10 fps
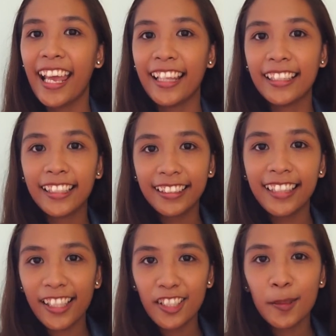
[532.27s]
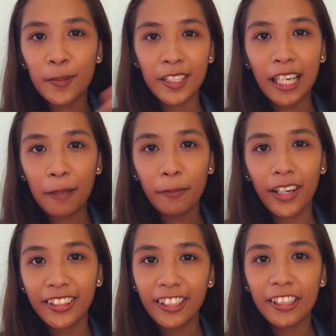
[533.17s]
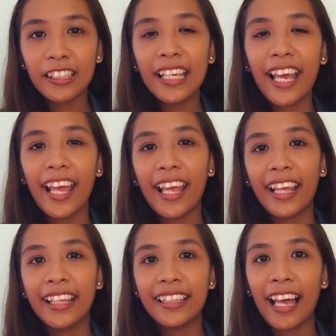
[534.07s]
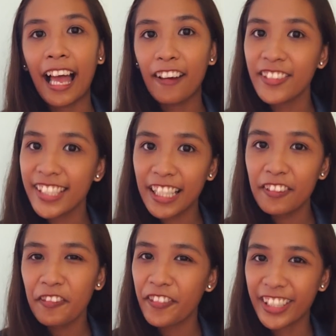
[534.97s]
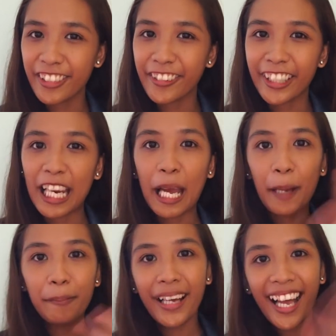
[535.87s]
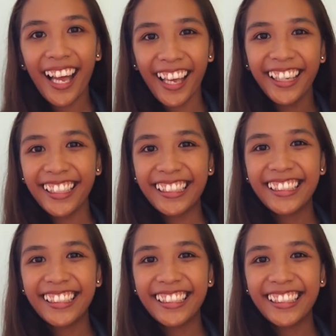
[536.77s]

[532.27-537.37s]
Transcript: And hit that subscribe button and have a safe adventure. Bye!